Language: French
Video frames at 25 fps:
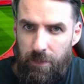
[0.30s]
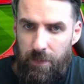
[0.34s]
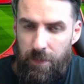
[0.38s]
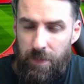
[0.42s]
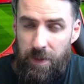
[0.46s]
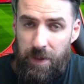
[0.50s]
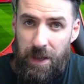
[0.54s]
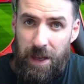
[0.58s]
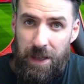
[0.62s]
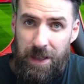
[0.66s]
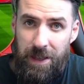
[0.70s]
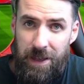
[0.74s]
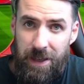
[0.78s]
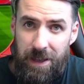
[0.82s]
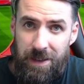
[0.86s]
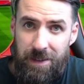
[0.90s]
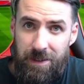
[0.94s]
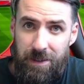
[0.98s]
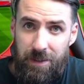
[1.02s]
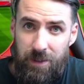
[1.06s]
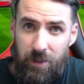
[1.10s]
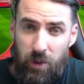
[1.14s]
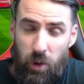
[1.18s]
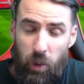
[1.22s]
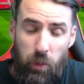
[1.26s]
C'est la
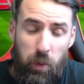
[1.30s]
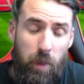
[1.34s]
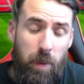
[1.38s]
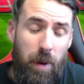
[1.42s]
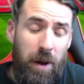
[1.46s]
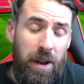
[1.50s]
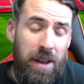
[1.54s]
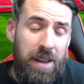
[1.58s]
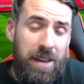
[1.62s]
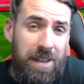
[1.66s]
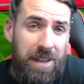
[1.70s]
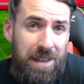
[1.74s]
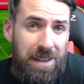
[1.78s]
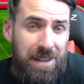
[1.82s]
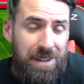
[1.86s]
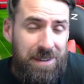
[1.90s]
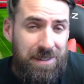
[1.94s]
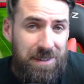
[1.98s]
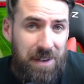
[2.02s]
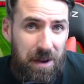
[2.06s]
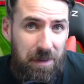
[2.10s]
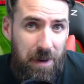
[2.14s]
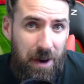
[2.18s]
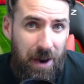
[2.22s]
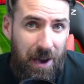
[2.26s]
crise. On peut parler de crise
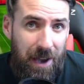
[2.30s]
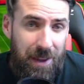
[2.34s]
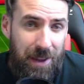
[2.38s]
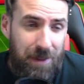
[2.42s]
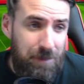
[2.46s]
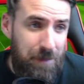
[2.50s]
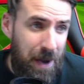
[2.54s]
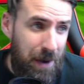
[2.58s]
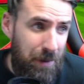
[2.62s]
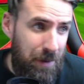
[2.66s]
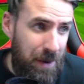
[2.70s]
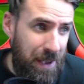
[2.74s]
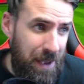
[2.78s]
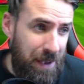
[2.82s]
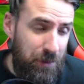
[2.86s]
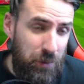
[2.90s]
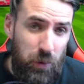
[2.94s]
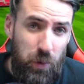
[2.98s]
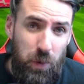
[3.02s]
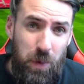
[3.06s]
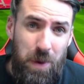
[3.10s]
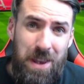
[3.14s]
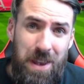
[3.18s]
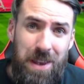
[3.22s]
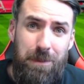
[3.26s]
quand même Bah ouais,
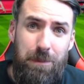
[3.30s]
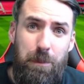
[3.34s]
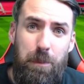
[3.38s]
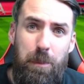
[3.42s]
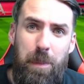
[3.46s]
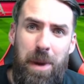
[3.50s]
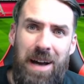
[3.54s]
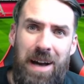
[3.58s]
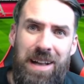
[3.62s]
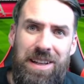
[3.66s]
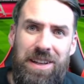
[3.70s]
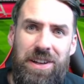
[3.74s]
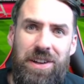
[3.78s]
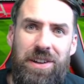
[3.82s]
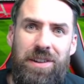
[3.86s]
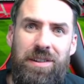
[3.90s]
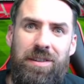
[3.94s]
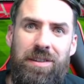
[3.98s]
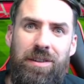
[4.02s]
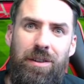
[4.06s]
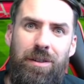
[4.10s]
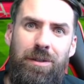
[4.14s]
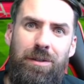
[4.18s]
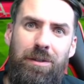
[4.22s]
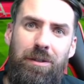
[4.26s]
8 matchs
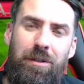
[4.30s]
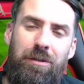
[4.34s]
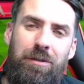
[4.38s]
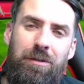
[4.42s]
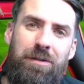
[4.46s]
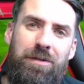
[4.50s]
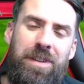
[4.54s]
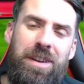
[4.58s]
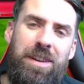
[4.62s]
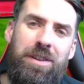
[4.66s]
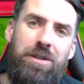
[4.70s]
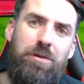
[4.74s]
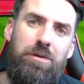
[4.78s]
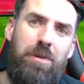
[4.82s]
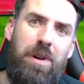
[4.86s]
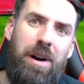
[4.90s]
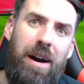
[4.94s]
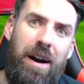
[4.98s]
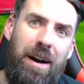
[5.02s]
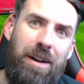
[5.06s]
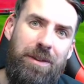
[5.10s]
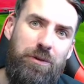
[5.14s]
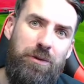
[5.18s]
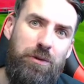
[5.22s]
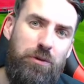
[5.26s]
sans
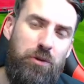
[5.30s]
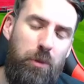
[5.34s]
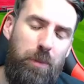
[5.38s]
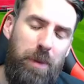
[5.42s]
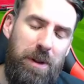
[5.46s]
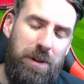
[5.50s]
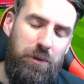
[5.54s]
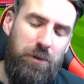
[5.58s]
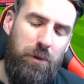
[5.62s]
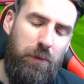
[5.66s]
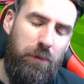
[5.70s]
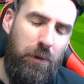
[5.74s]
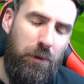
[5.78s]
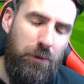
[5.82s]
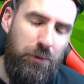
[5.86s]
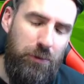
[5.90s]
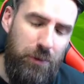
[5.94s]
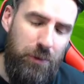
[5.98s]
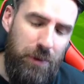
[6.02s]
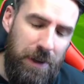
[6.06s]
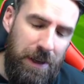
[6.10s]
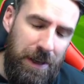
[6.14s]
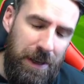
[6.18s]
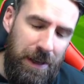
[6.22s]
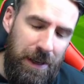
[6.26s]
victoire, toutes complètes
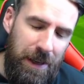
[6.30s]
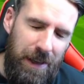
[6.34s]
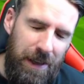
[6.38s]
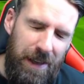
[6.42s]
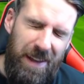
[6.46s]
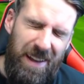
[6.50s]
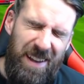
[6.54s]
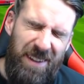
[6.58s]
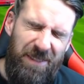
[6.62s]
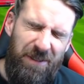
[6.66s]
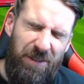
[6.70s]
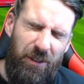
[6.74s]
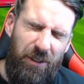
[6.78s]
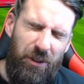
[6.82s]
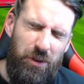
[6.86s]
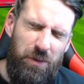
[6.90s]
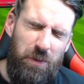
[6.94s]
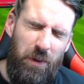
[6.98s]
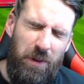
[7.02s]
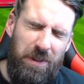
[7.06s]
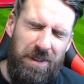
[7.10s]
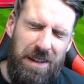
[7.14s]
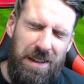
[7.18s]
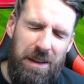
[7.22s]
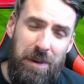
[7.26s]
confondues. Et
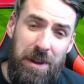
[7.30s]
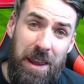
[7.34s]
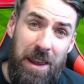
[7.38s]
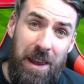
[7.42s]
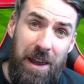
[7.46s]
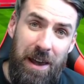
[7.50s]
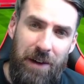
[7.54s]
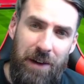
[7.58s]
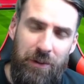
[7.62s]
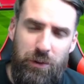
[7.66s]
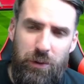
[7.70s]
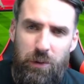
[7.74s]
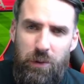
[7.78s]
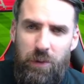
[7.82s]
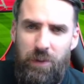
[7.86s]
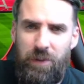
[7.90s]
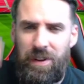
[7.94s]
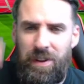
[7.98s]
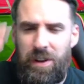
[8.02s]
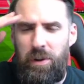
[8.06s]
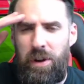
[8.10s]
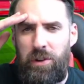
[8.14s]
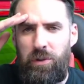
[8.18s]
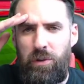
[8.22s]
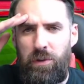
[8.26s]
franchement, ça m'énerve de ouf.
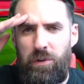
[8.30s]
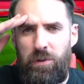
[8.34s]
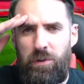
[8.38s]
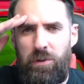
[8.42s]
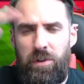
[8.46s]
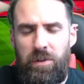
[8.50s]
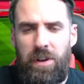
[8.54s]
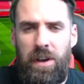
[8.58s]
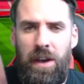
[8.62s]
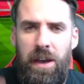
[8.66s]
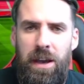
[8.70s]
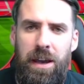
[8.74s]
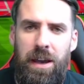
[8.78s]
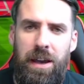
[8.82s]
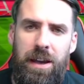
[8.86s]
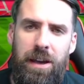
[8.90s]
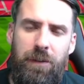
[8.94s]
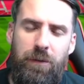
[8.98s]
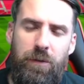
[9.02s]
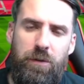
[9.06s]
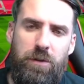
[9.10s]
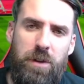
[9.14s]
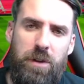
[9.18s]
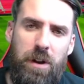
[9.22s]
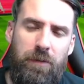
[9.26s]
Salut à tous, toutes et
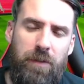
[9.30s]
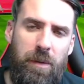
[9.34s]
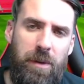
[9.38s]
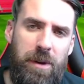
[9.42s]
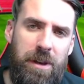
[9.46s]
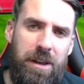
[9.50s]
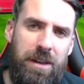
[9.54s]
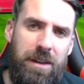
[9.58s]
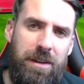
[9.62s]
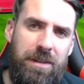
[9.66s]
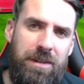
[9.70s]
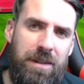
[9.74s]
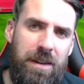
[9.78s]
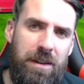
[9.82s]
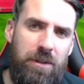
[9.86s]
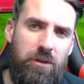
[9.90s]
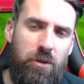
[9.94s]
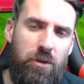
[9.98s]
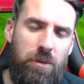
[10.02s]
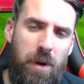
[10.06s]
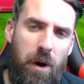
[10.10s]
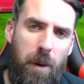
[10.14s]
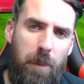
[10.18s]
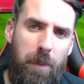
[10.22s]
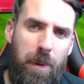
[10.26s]
football de famille, c'est
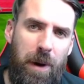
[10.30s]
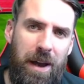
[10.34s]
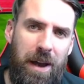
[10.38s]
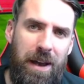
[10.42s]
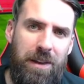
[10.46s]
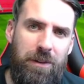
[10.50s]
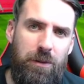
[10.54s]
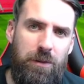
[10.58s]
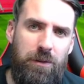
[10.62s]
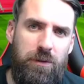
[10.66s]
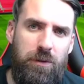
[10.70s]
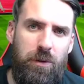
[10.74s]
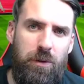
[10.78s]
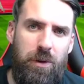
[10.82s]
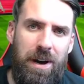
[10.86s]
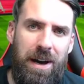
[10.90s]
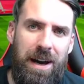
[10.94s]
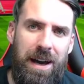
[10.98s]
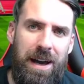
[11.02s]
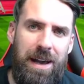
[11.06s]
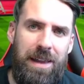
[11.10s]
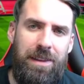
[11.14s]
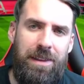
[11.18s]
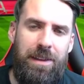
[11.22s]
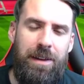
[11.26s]
Thomas à parler de ce
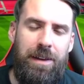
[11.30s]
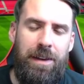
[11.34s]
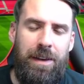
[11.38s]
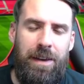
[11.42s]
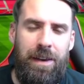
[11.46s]
Rennes